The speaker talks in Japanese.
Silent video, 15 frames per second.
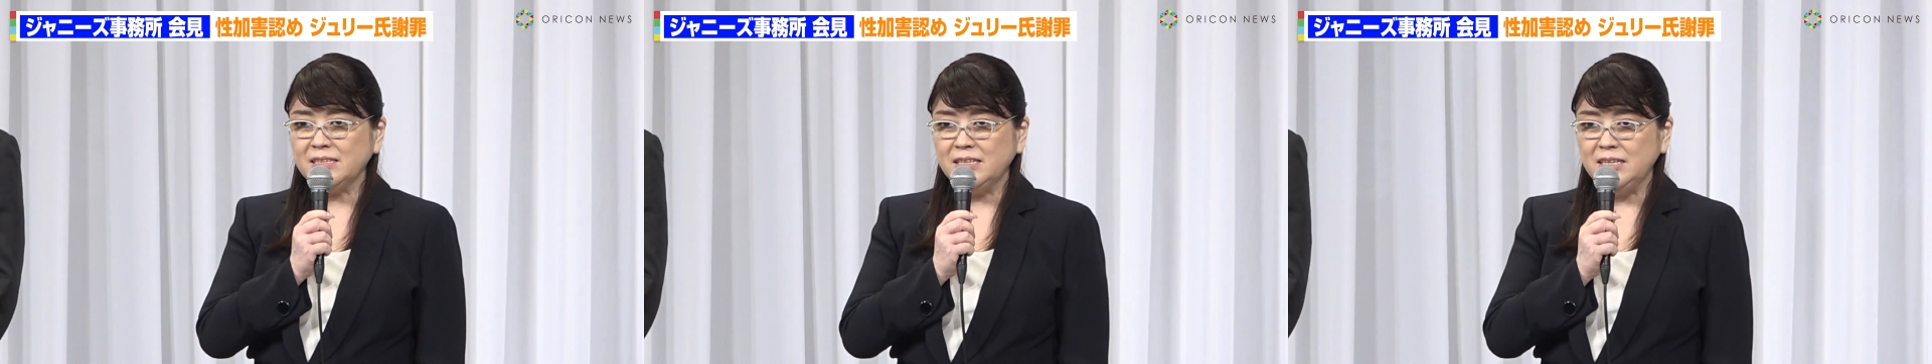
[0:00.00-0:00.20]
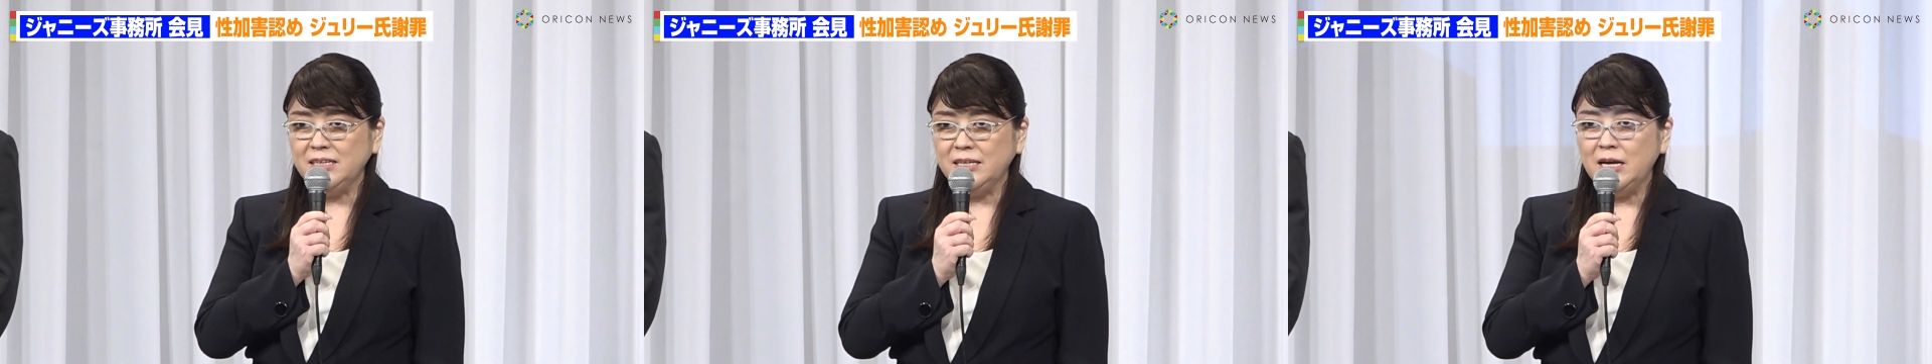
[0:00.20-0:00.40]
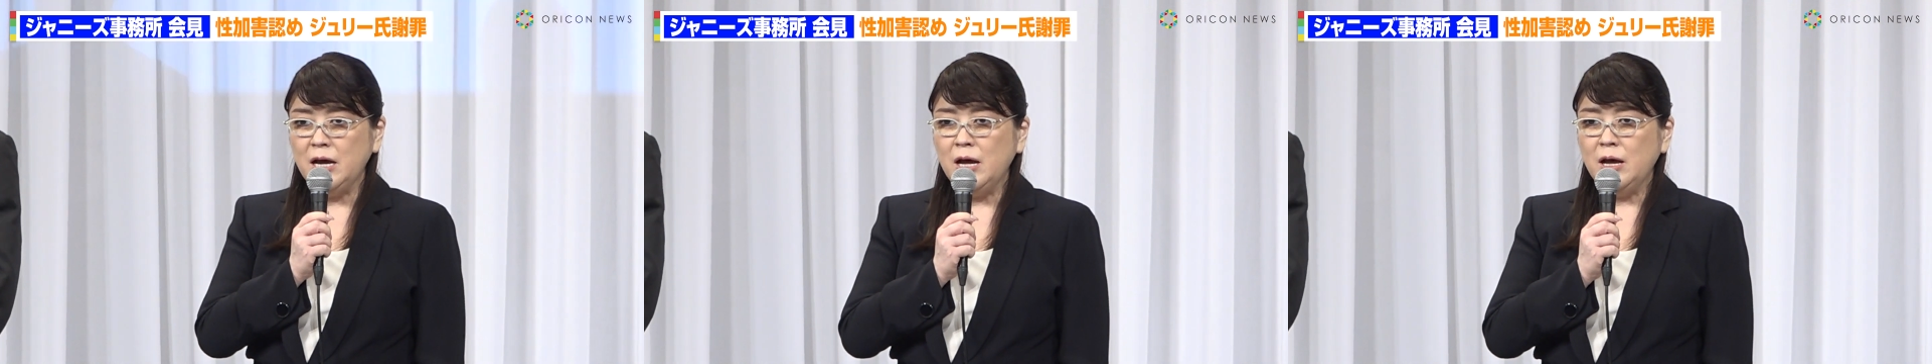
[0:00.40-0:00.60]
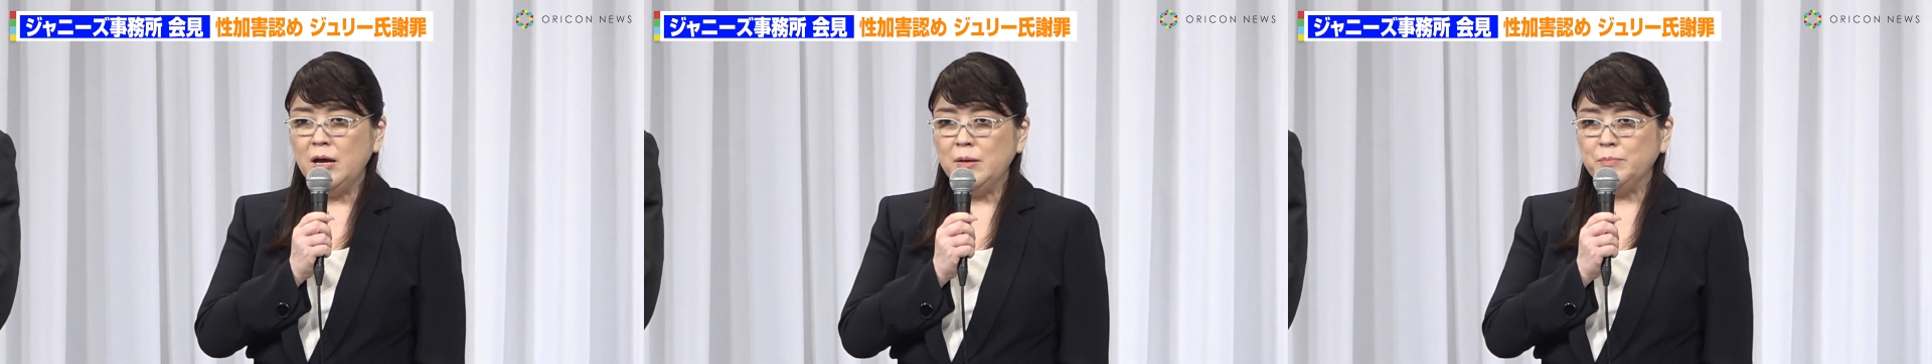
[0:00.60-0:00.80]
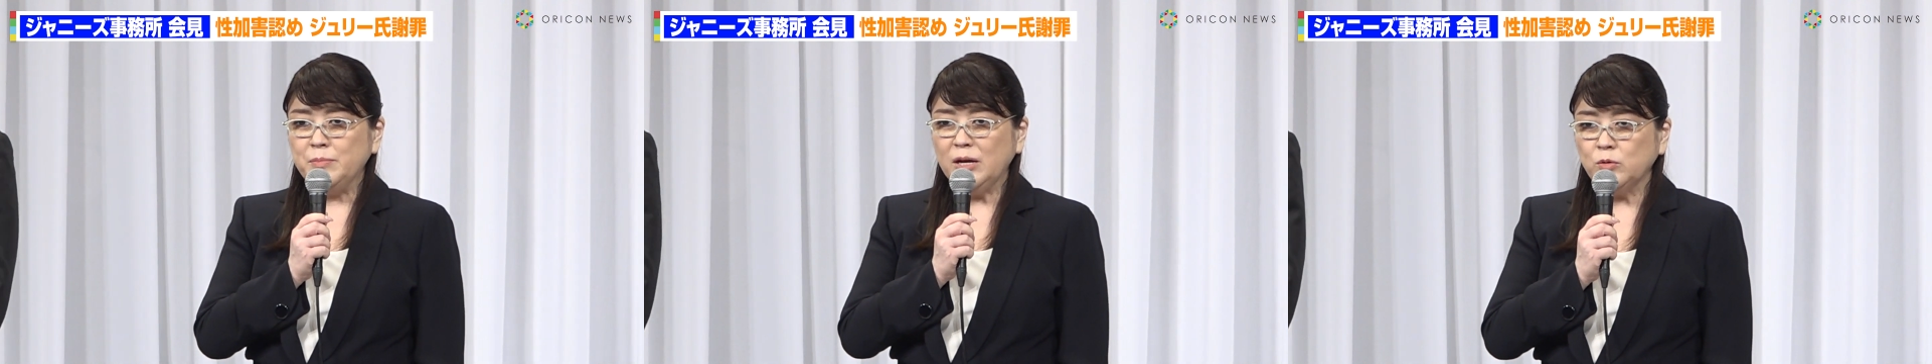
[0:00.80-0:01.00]
き
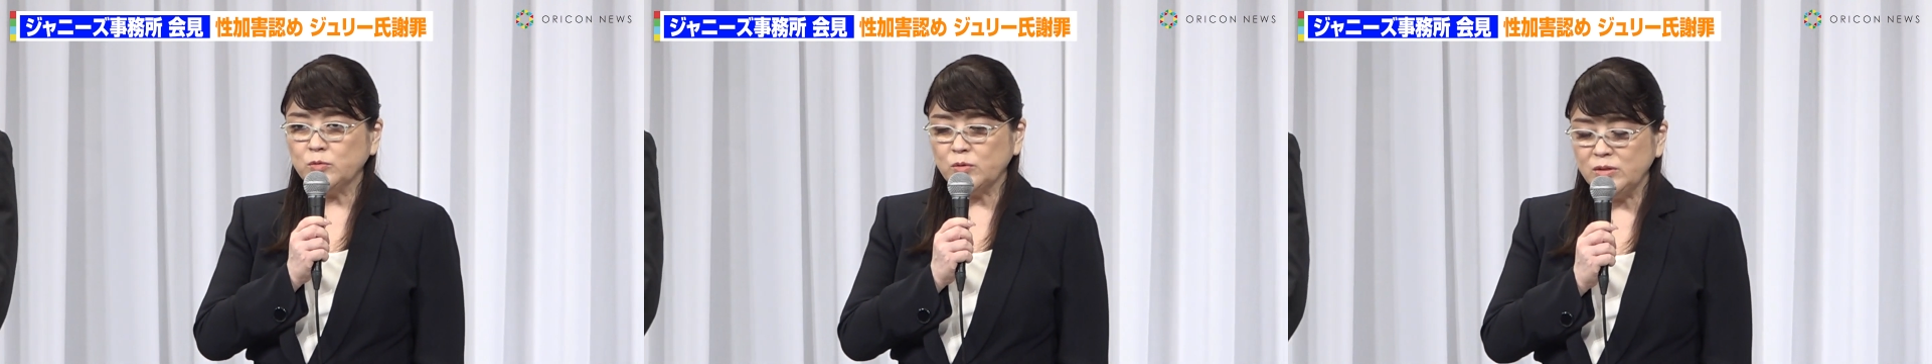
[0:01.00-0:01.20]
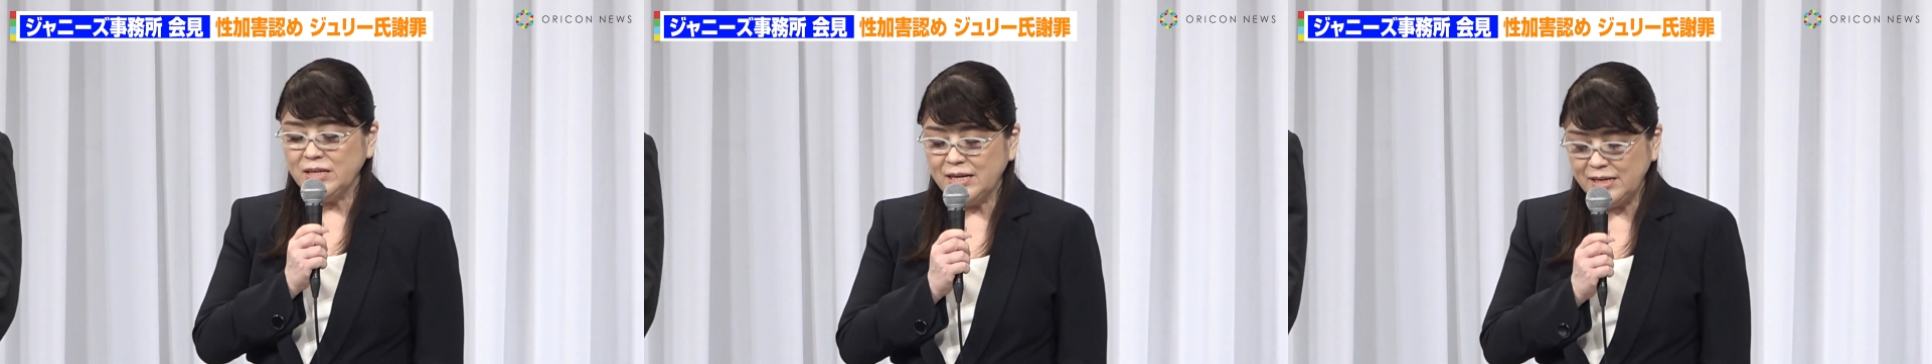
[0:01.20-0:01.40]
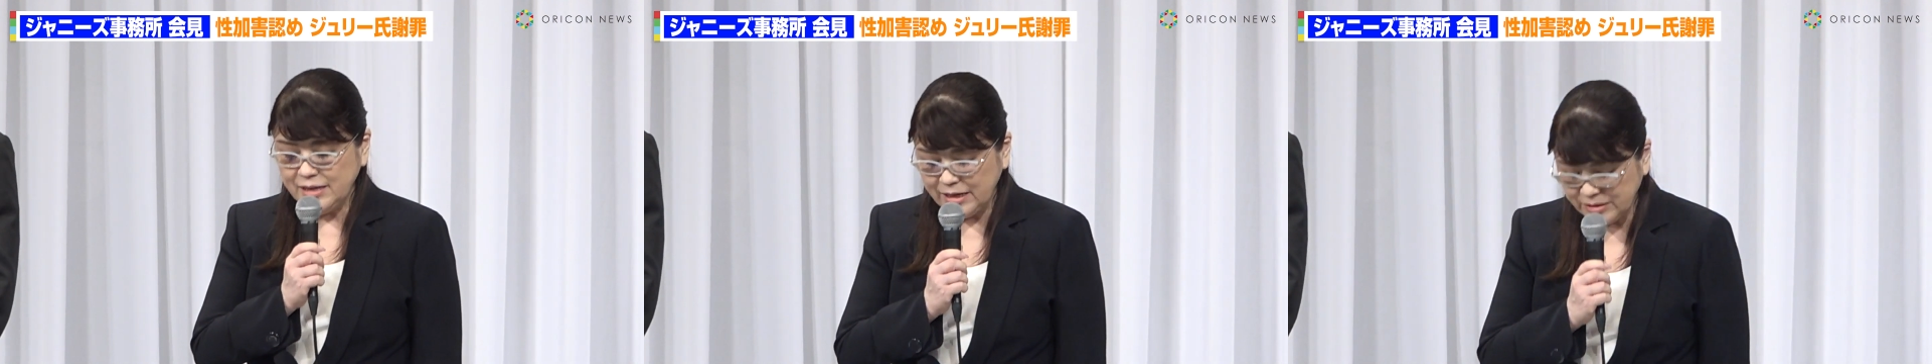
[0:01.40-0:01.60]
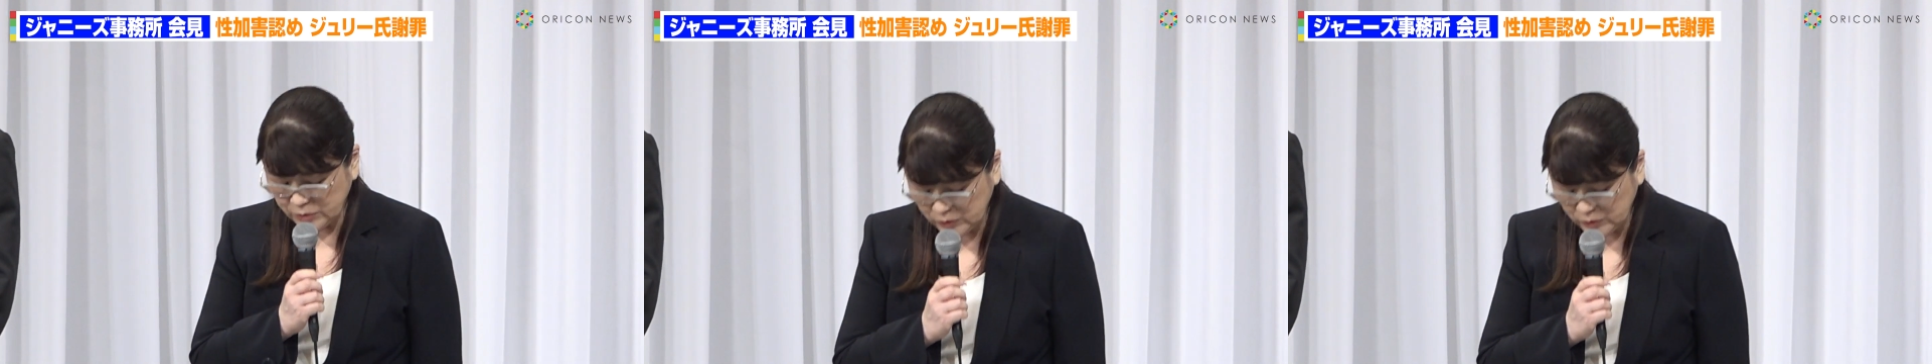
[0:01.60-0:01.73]
誠にありが